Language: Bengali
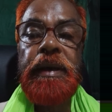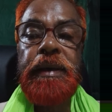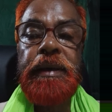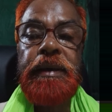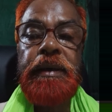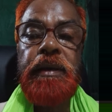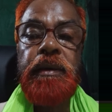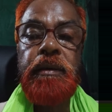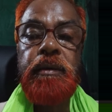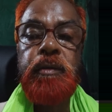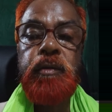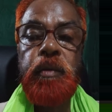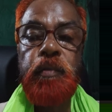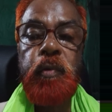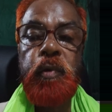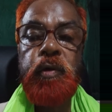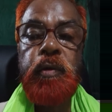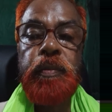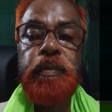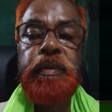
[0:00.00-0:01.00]
এখানেই
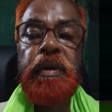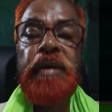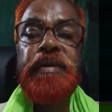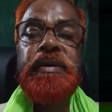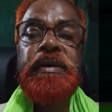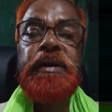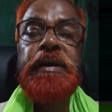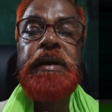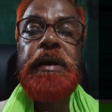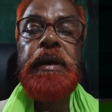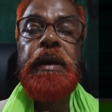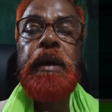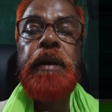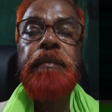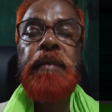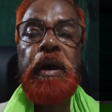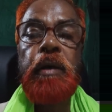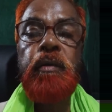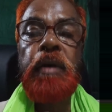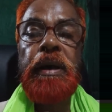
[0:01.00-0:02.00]
পরিসমাপ্তি জানছি
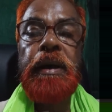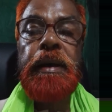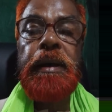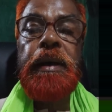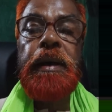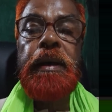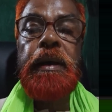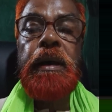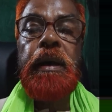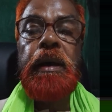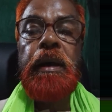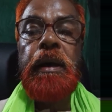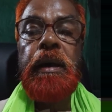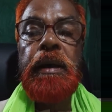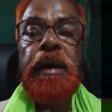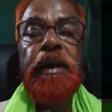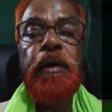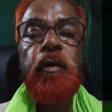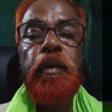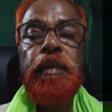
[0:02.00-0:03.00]
ভালো লাগলে
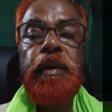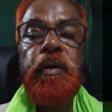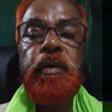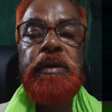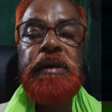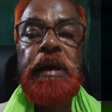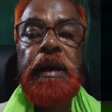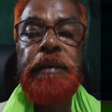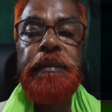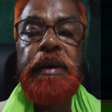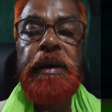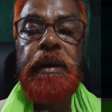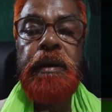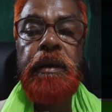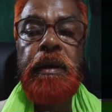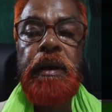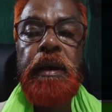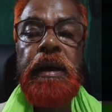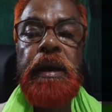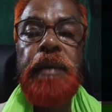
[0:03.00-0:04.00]
লাইক কমেন্ট করে জানাবেন
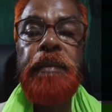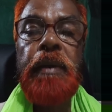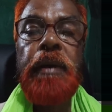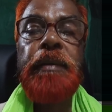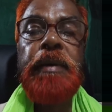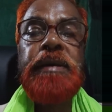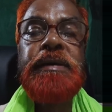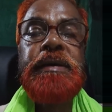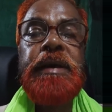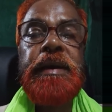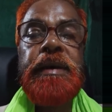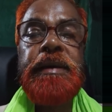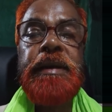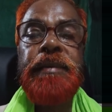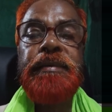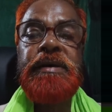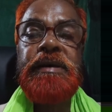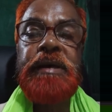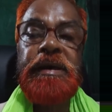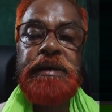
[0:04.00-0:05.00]
এবং আমার চ্যানেলটি
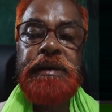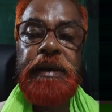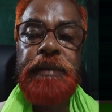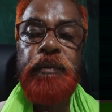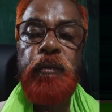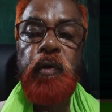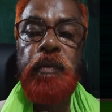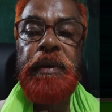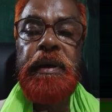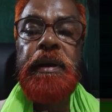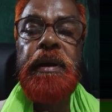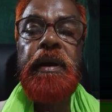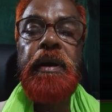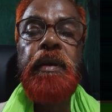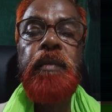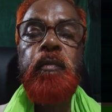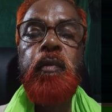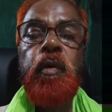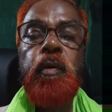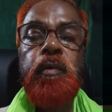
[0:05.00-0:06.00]
আপনি সাবস্ক্রাইব করবেন
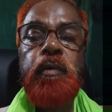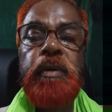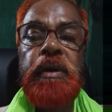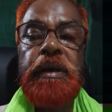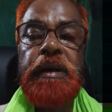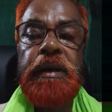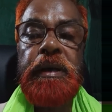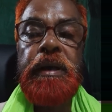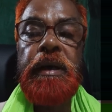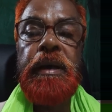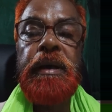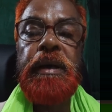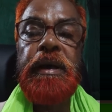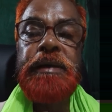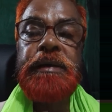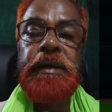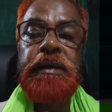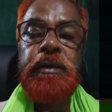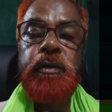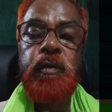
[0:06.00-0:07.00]
পরবর্তী
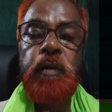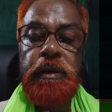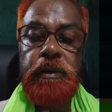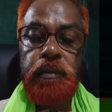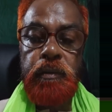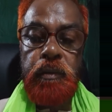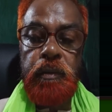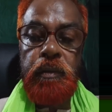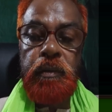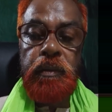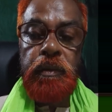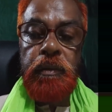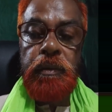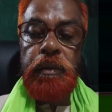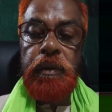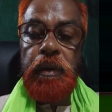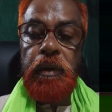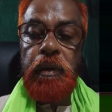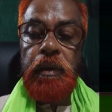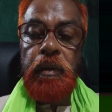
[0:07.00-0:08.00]
লেকচারটি শোনার জন্য
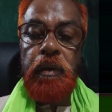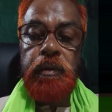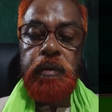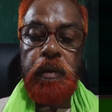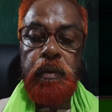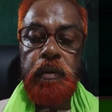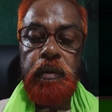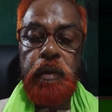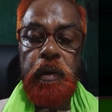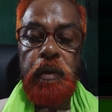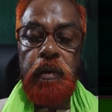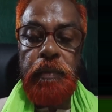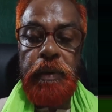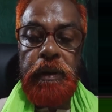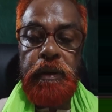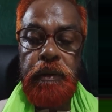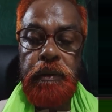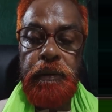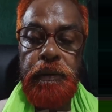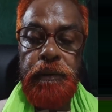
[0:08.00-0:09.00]
অসংখ্য
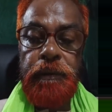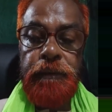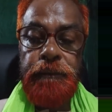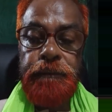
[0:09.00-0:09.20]
ধন্যবাদ